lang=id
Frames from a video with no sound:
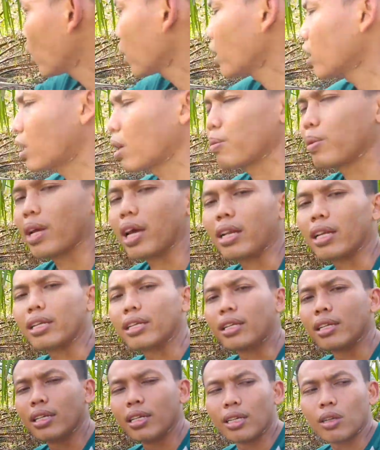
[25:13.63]
oke okay, kita
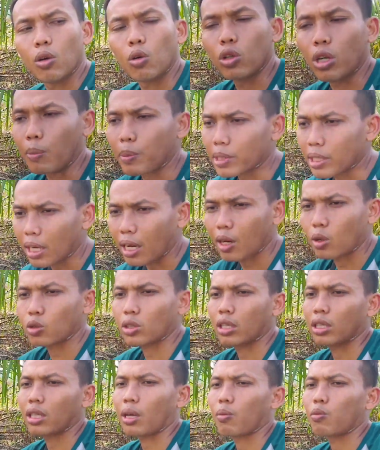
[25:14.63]
biarin udah besar
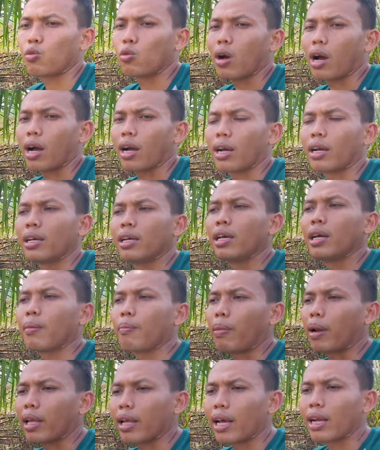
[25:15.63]
harus kita buang
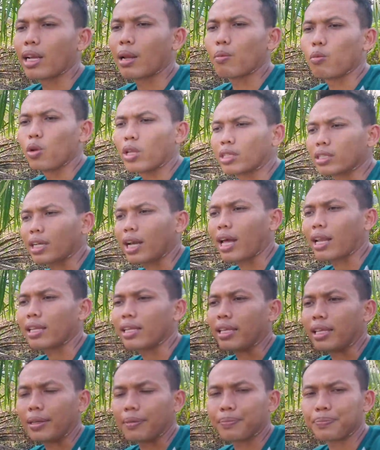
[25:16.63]
paling nggak enam bulan
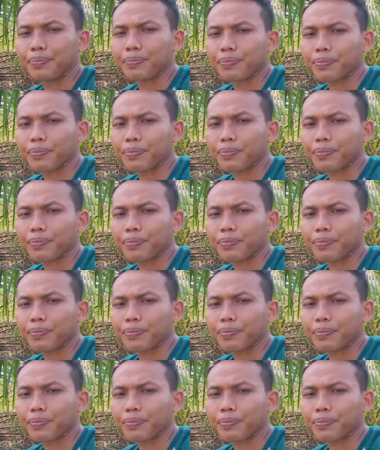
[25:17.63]
sekali